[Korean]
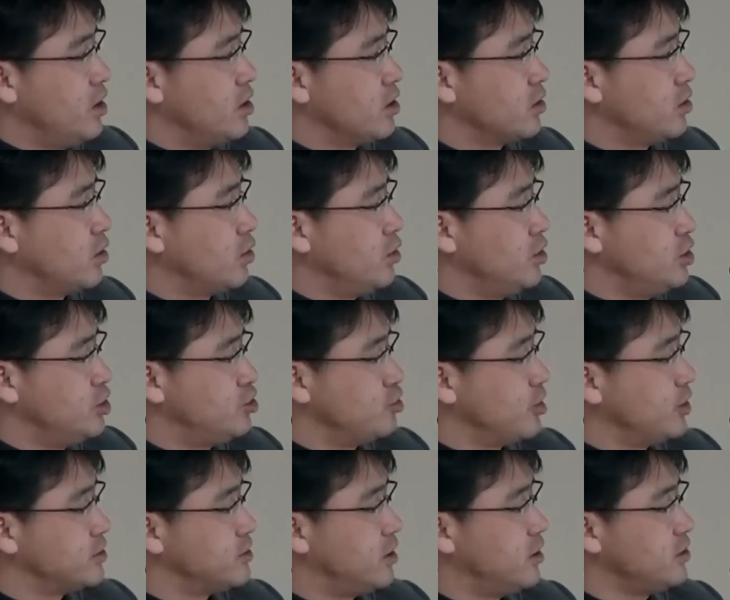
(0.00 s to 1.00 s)
그리고 이
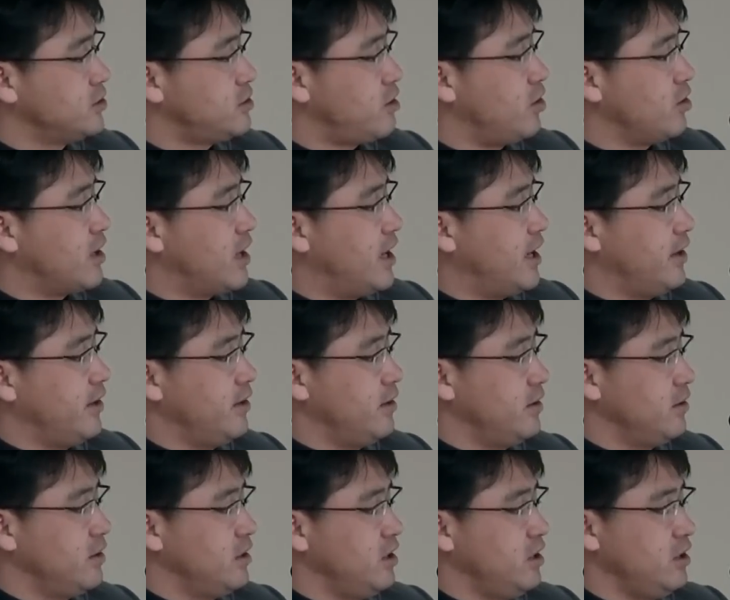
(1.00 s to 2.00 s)
중에서
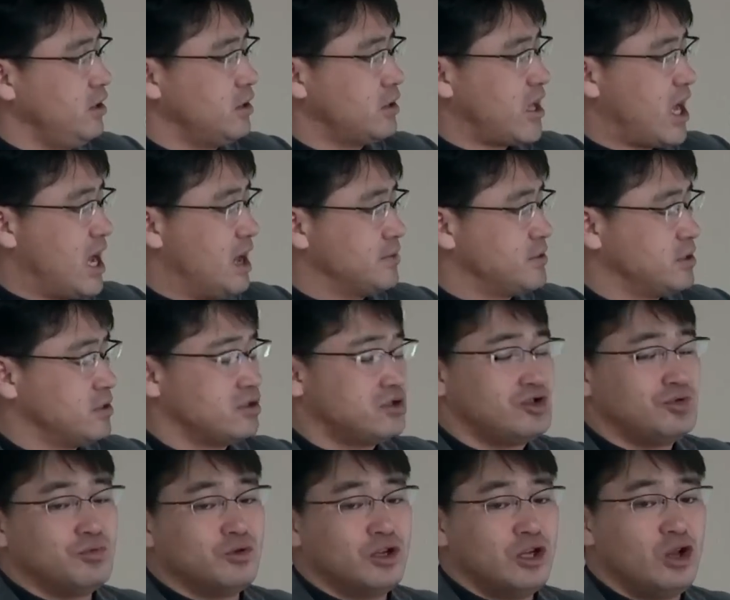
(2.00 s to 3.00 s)
서간이 다 합쳐서
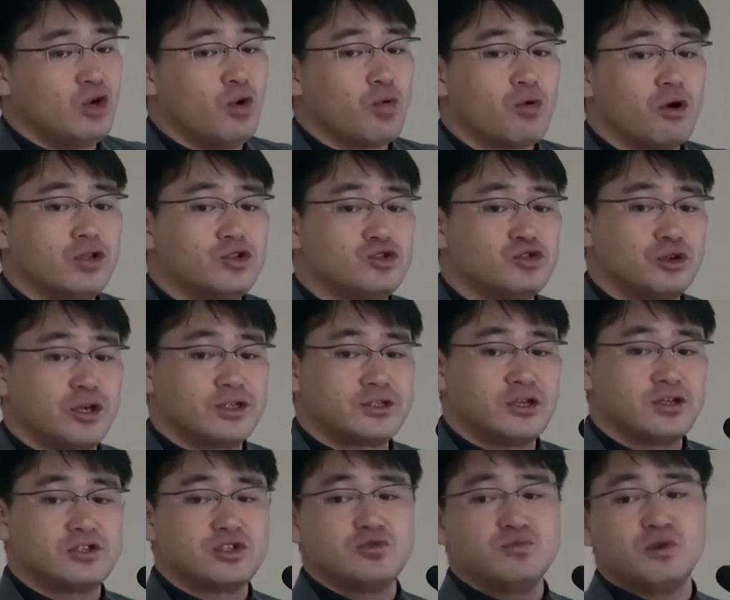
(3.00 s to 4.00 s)
27권 중에서
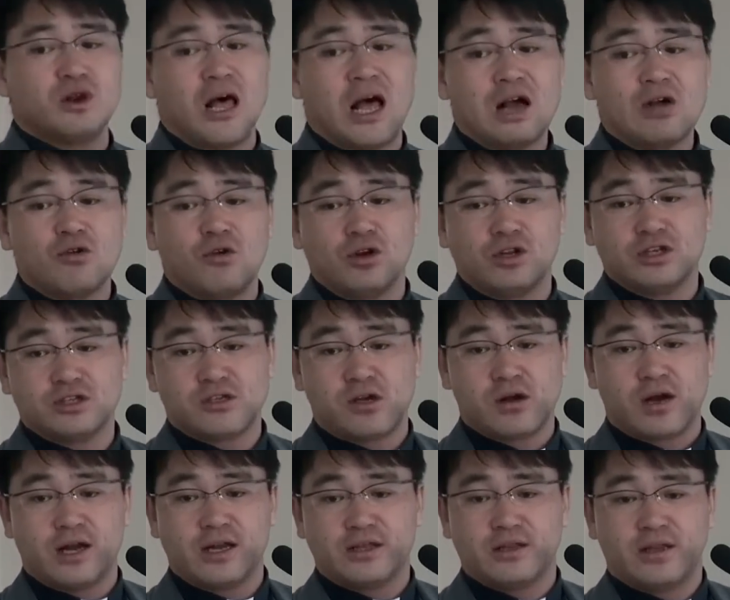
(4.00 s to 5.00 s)
21권이
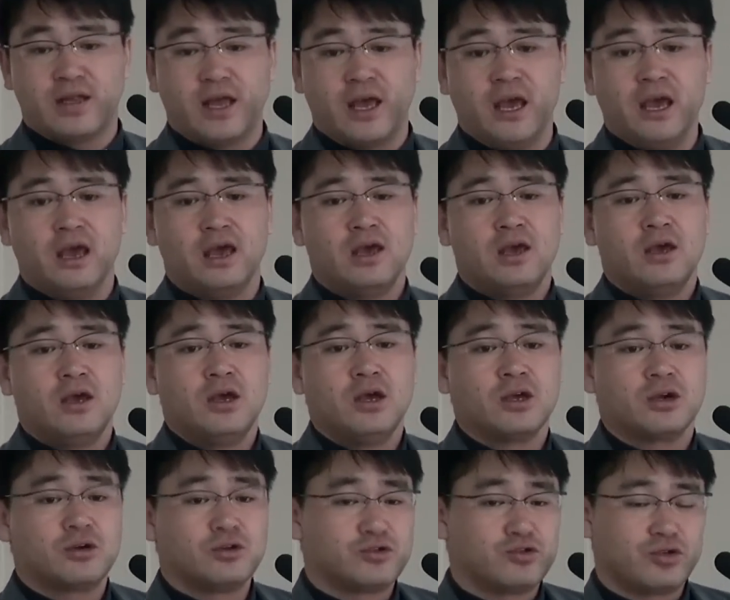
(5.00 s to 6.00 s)
서간인데
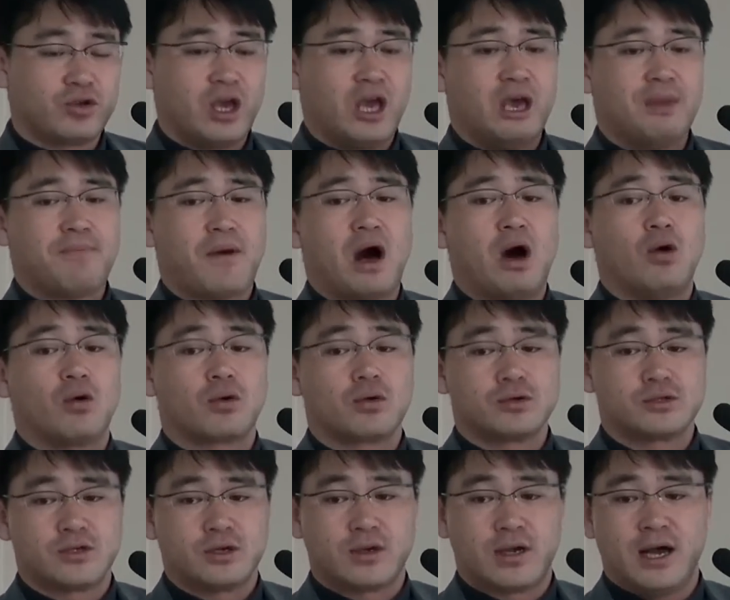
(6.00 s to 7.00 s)
그 중에 바오로
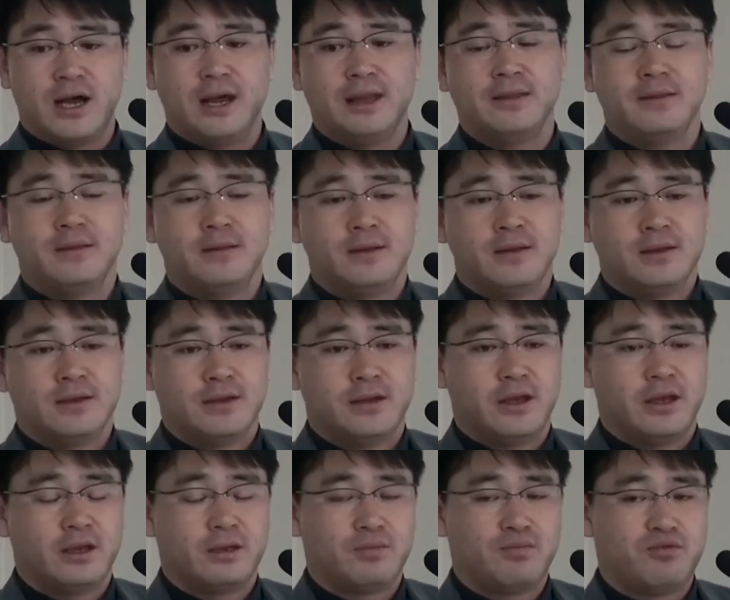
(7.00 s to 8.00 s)
서간,
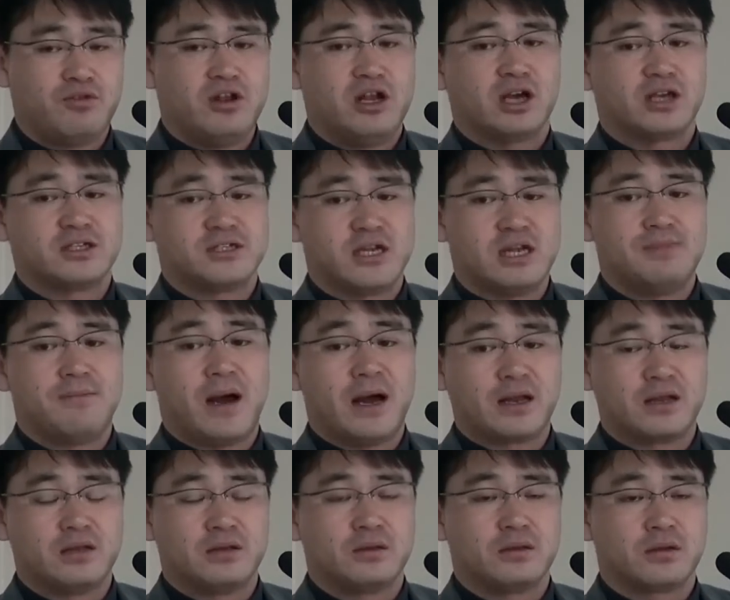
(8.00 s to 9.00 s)
예, 분량이 제일
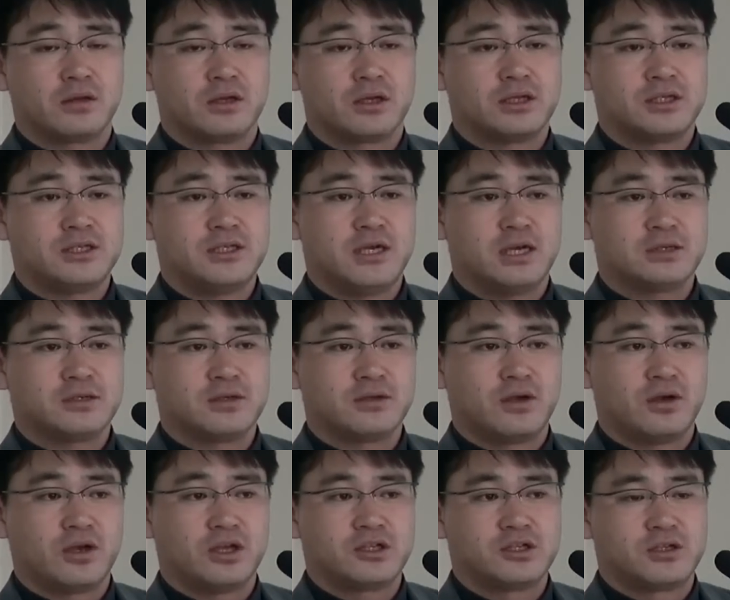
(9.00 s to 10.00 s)
많은 신약
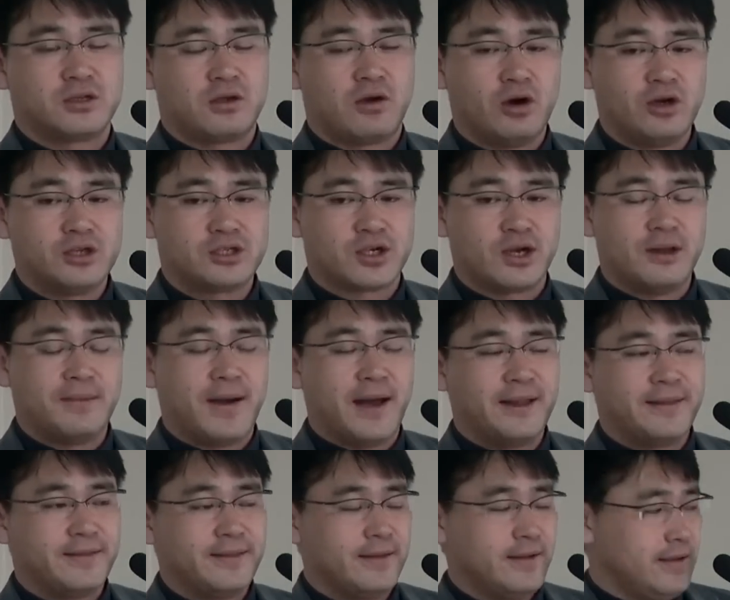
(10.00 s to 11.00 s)
성경의 거의
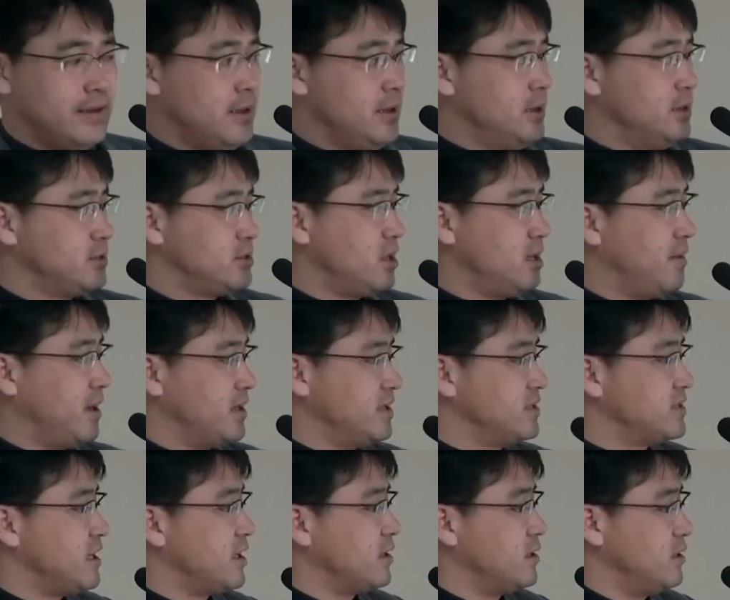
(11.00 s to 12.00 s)
절반 절반
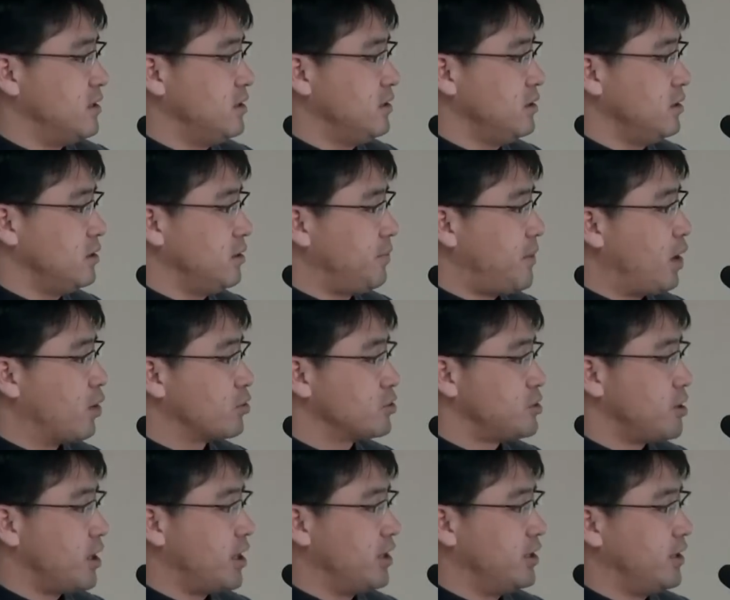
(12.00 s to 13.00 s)
이상이 바오로
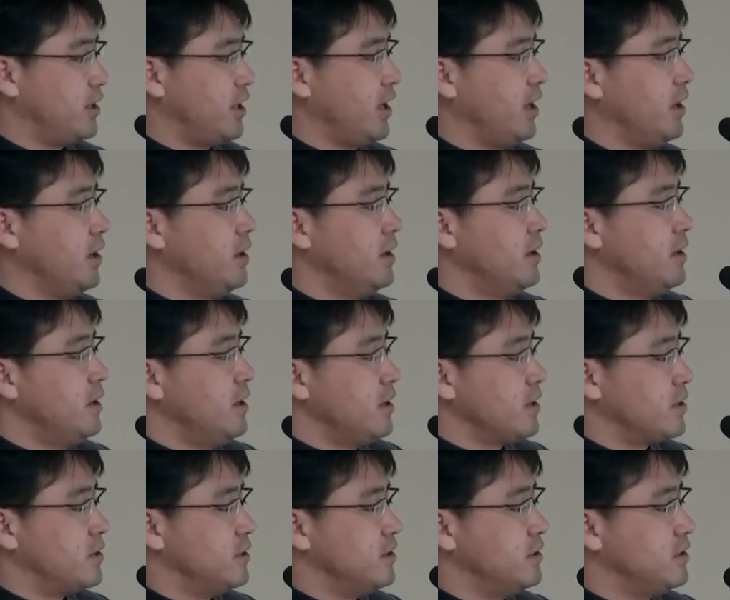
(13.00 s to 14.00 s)
서간인데
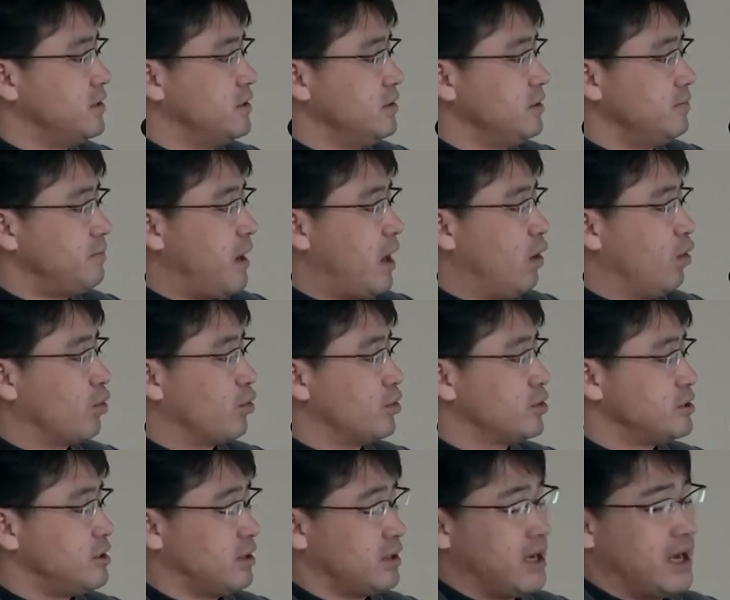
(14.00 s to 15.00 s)
그 바오로
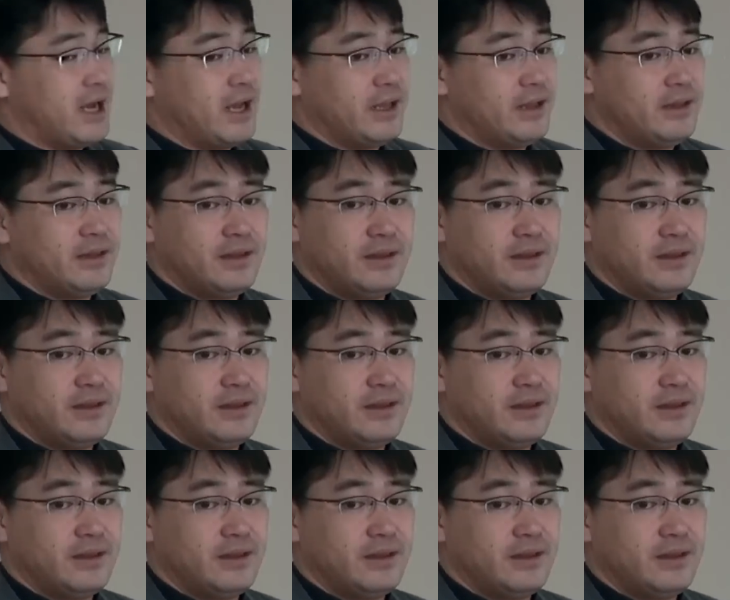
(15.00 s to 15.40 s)
서간을